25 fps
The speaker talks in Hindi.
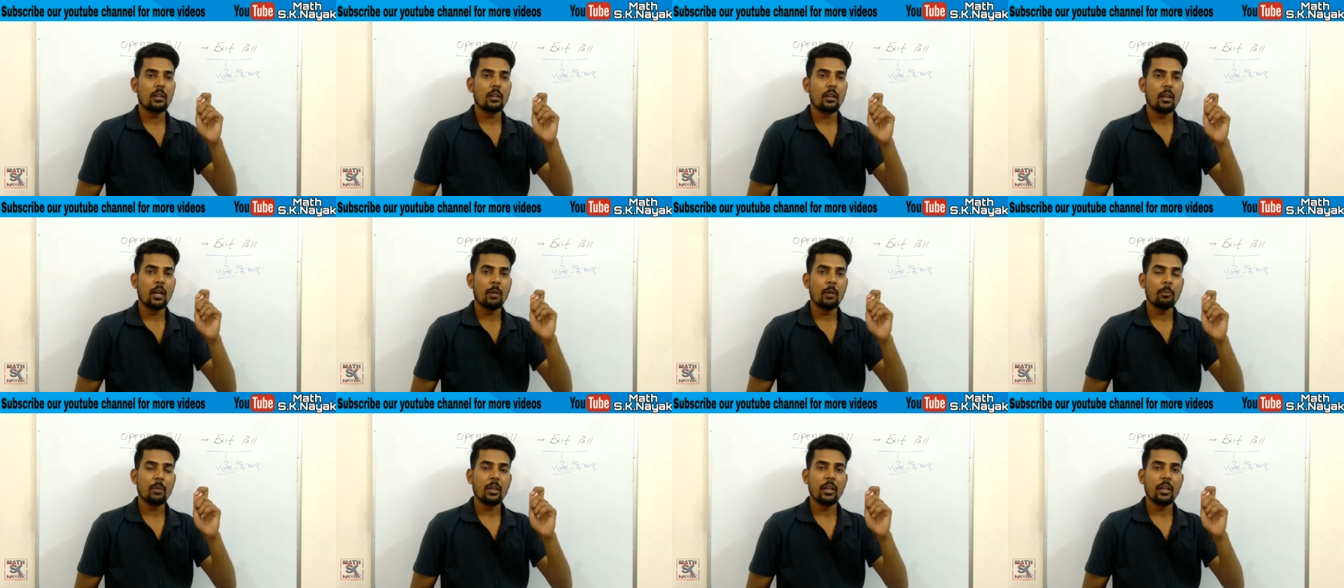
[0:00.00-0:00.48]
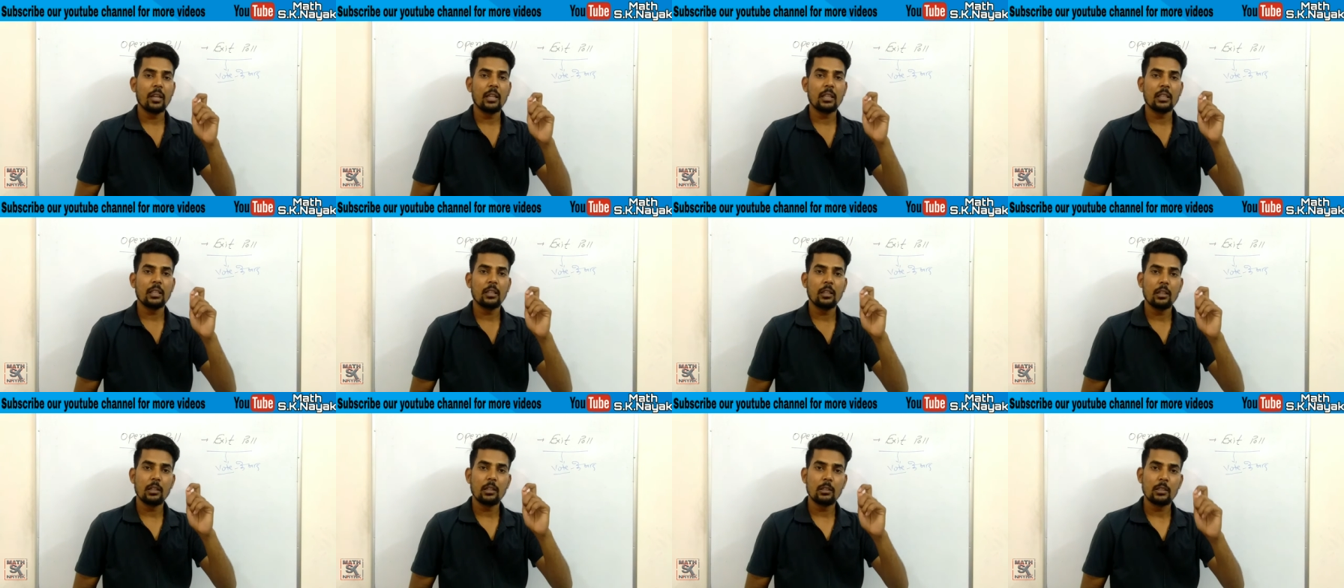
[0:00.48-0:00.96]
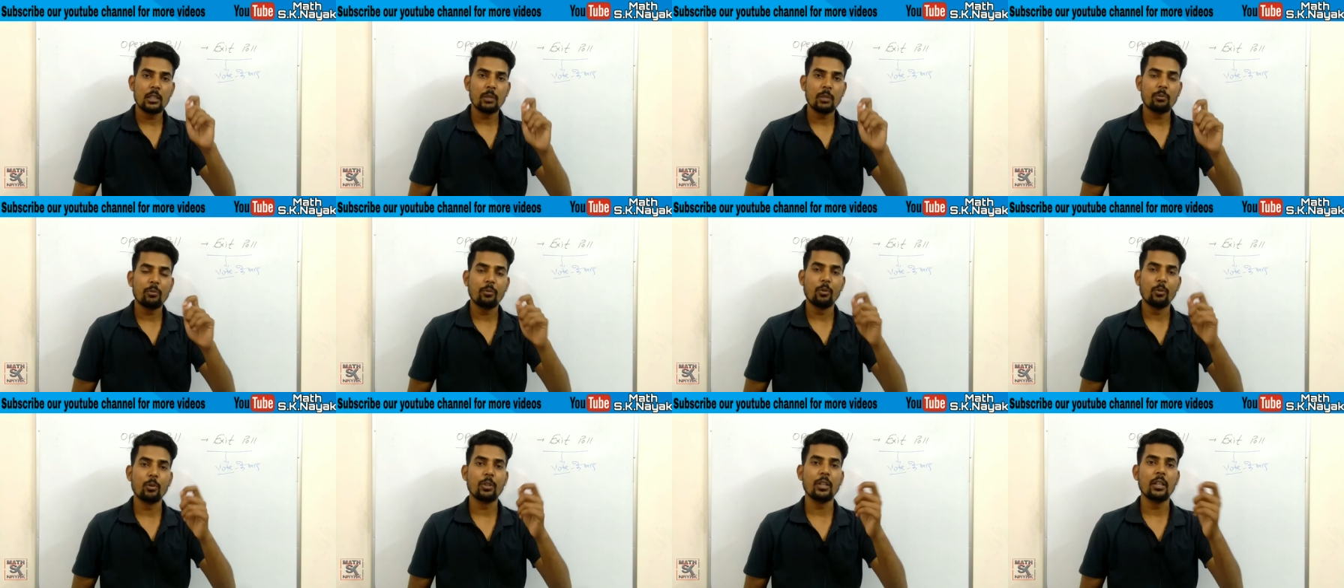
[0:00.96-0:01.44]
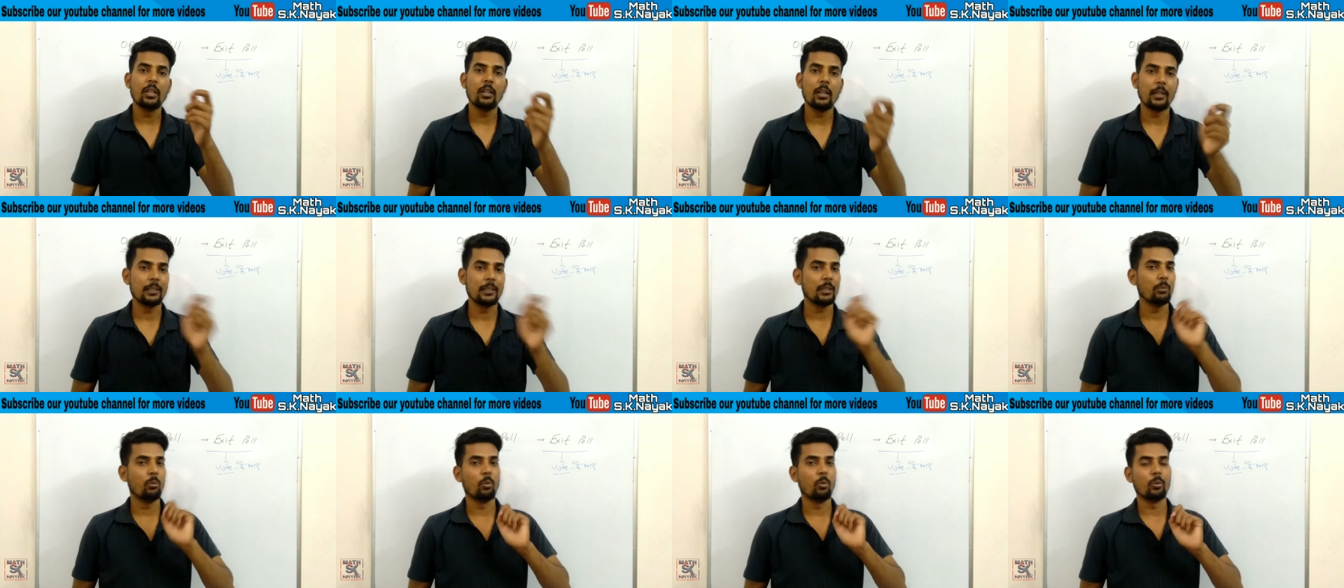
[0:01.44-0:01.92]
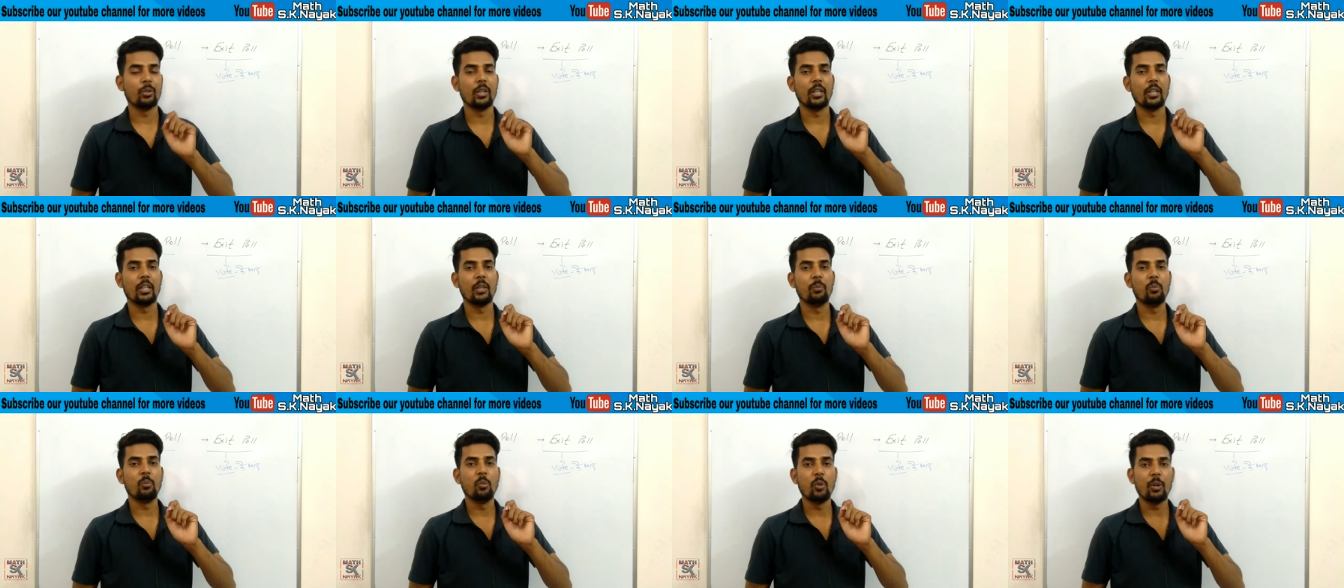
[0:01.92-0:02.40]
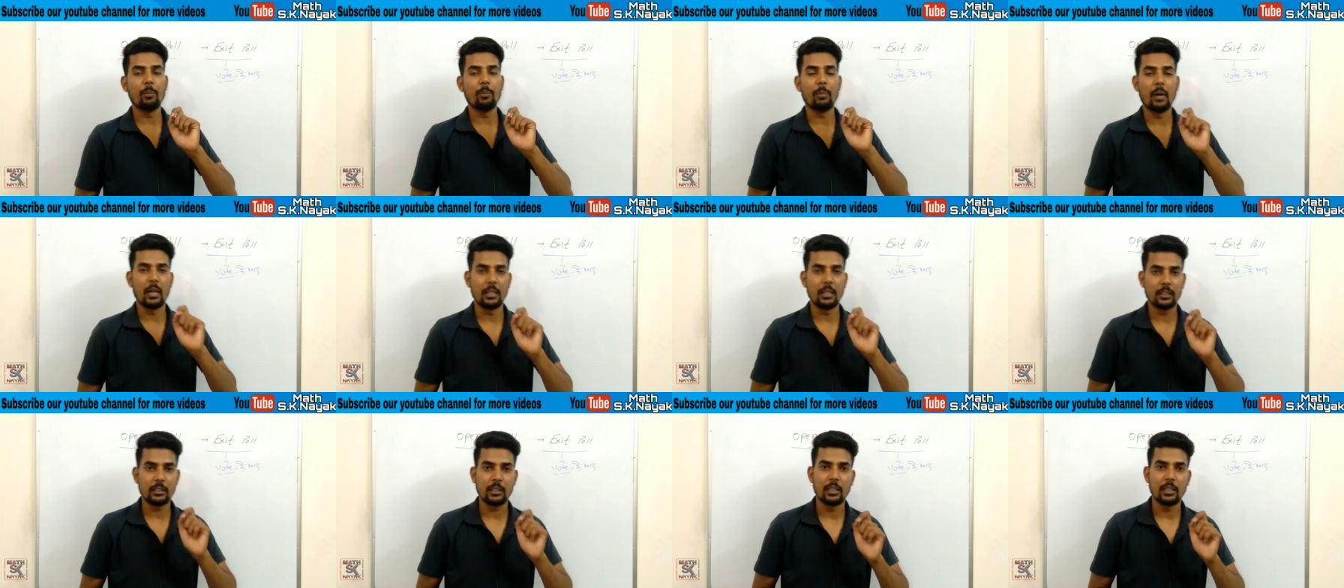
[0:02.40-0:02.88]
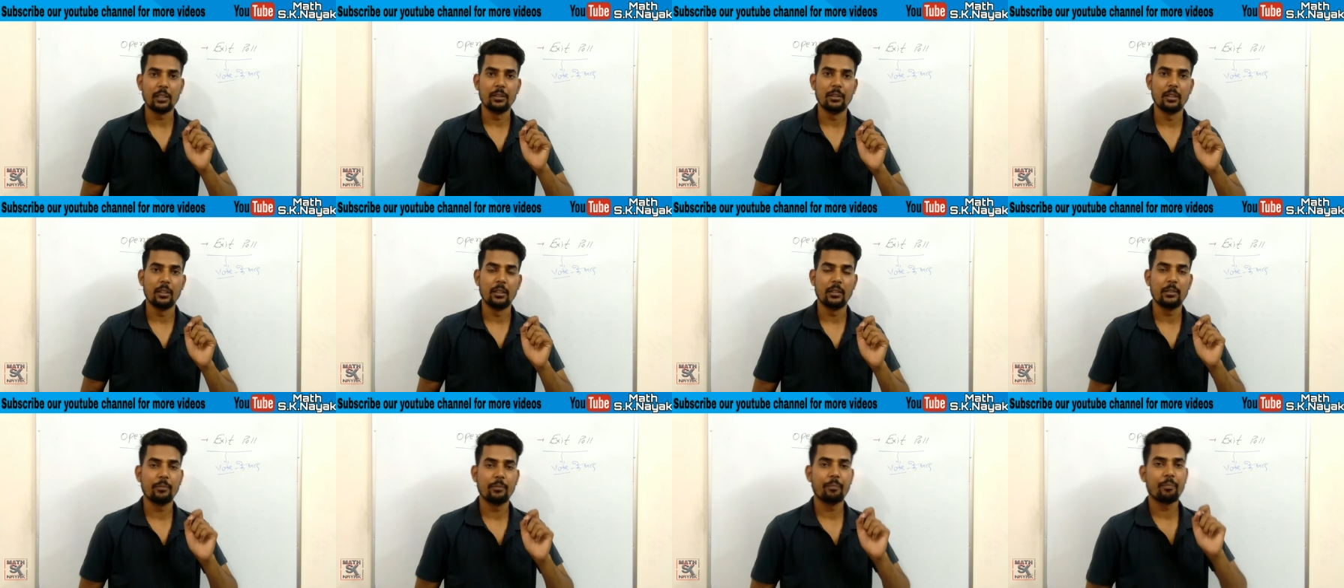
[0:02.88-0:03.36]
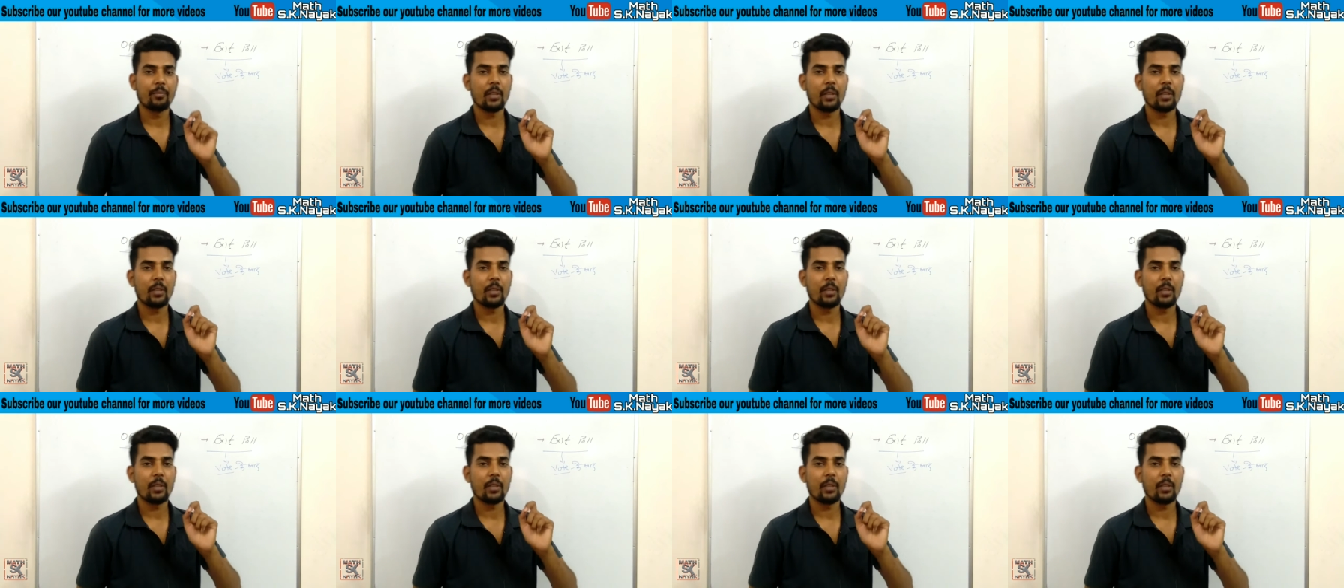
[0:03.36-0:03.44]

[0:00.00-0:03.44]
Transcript: काम करेगा जब वोटिंग खत्म हो जाएगी पूरे भारत के अंदर